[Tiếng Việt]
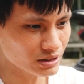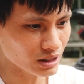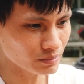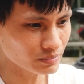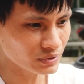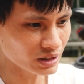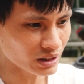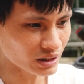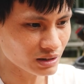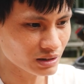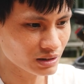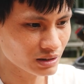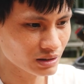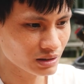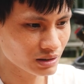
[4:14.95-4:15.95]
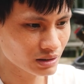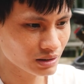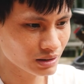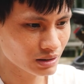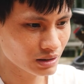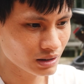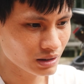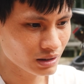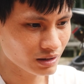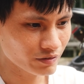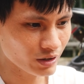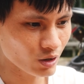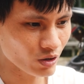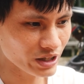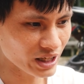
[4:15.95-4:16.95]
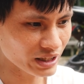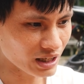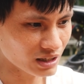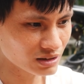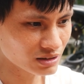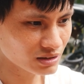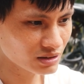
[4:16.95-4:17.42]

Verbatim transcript: chậm như này vẫn có điện nha